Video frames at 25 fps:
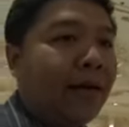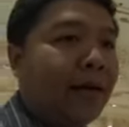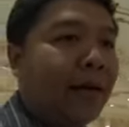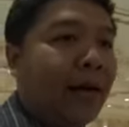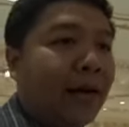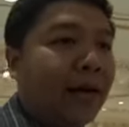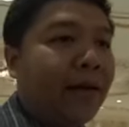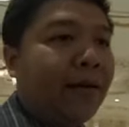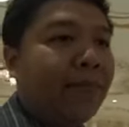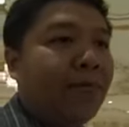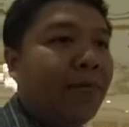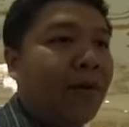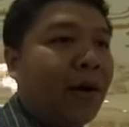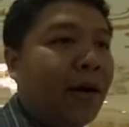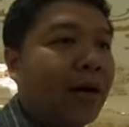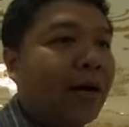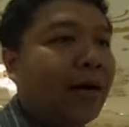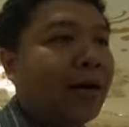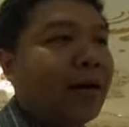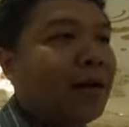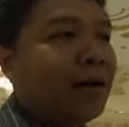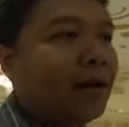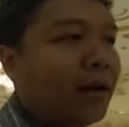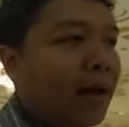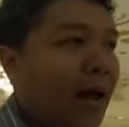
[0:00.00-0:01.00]
ทั้งพวก
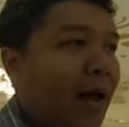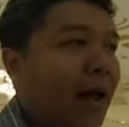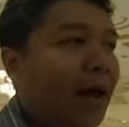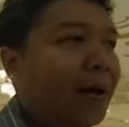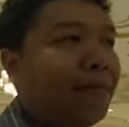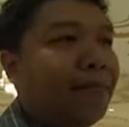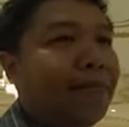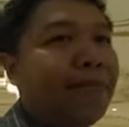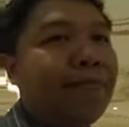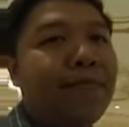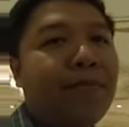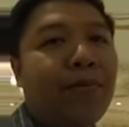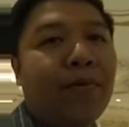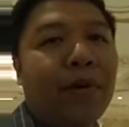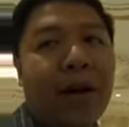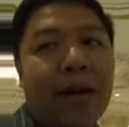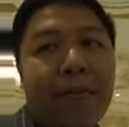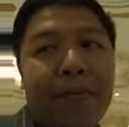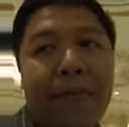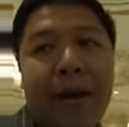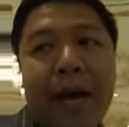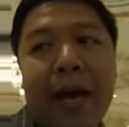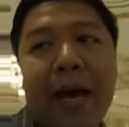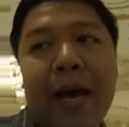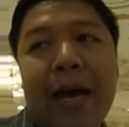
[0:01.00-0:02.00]
น้ำผล
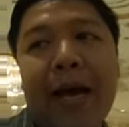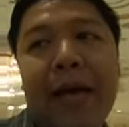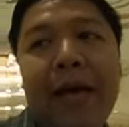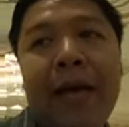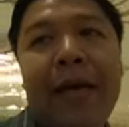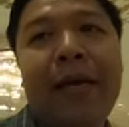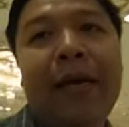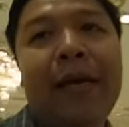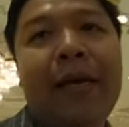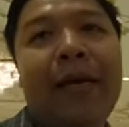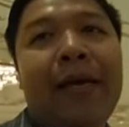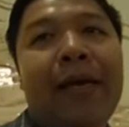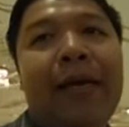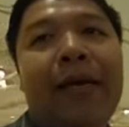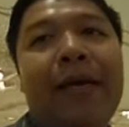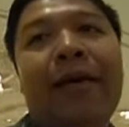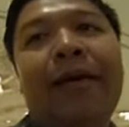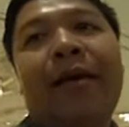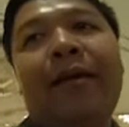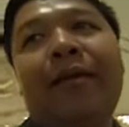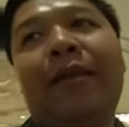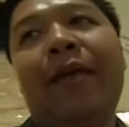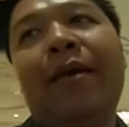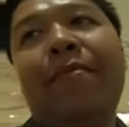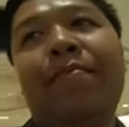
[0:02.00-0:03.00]
ไม้
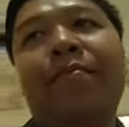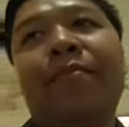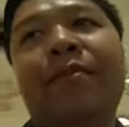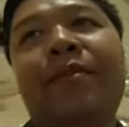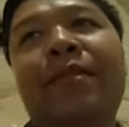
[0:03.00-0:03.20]
ติ่ม